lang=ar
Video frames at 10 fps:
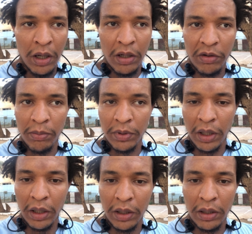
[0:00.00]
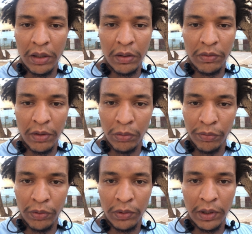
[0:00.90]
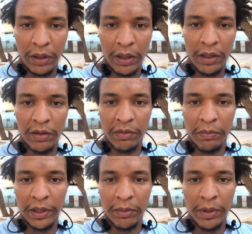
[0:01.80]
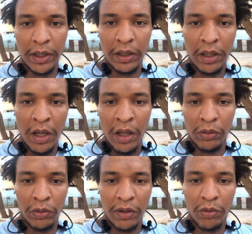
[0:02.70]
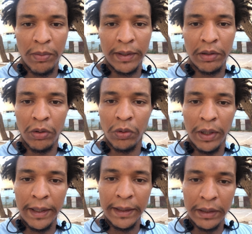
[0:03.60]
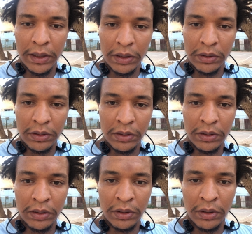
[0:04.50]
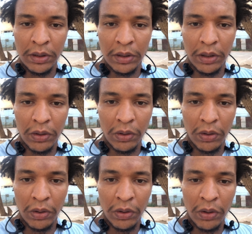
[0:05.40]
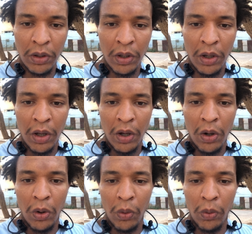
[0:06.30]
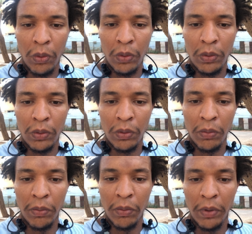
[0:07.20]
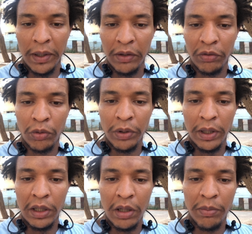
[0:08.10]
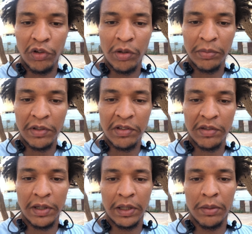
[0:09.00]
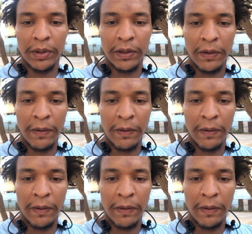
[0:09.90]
لازم نخير سيرتو فوتين نخير صباط مناح تكون لاصومه تاعو عاليه داكور وعلاش تكون عاليه باش يمتص الصدمات